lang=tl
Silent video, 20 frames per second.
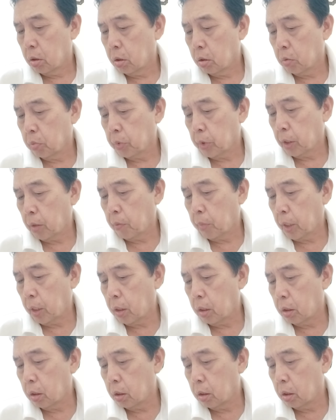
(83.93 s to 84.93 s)
Okay ba?
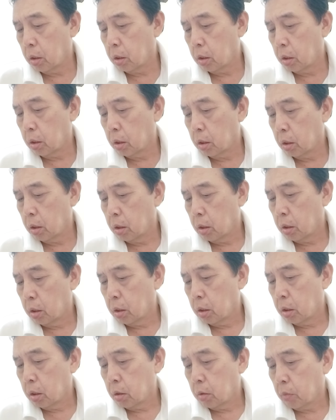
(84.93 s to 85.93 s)

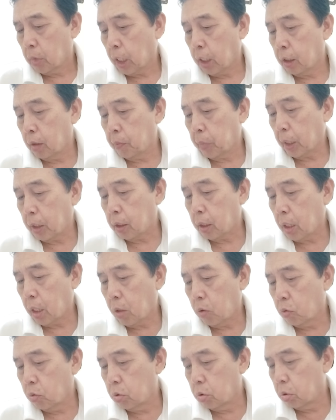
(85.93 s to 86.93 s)
Manny
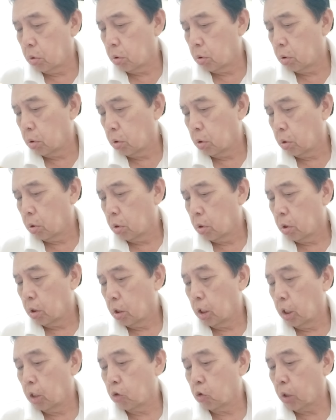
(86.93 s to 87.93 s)
Pacquiao,
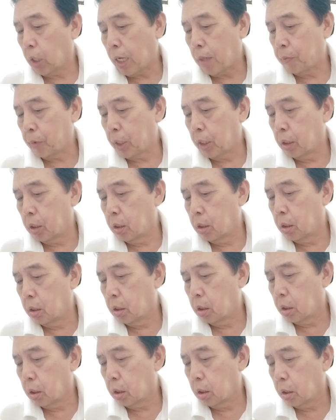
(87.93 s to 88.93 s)
Lito Lapid,
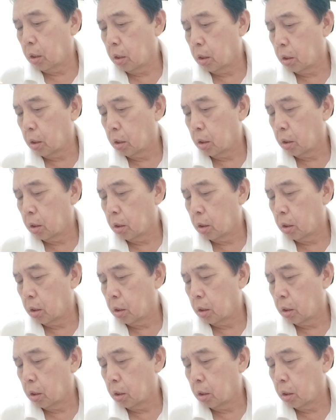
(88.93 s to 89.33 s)
ah.